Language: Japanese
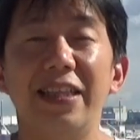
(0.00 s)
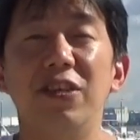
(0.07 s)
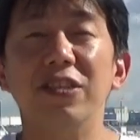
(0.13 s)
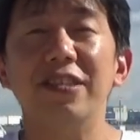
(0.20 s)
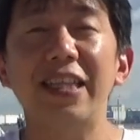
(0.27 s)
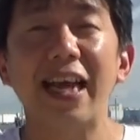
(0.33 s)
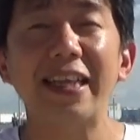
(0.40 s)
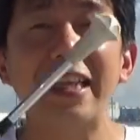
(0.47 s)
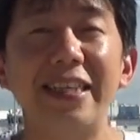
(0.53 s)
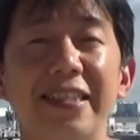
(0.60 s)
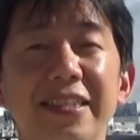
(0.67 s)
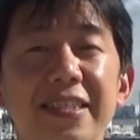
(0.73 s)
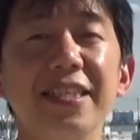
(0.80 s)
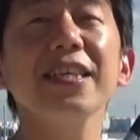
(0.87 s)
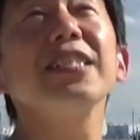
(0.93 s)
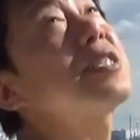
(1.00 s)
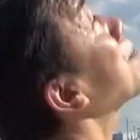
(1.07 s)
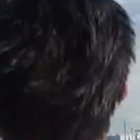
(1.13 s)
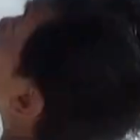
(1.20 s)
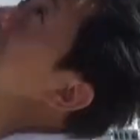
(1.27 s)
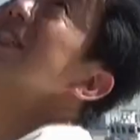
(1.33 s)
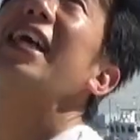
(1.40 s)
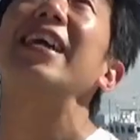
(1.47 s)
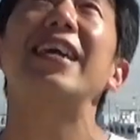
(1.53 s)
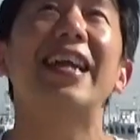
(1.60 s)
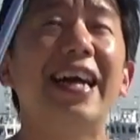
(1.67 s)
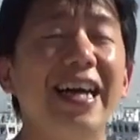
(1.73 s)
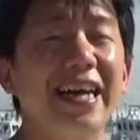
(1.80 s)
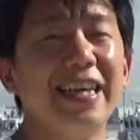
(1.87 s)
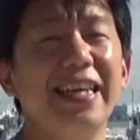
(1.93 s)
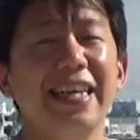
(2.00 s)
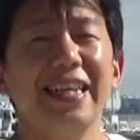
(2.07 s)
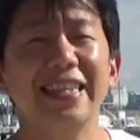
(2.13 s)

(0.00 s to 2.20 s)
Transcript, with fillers: トス投げてすぐスピンをしたいから、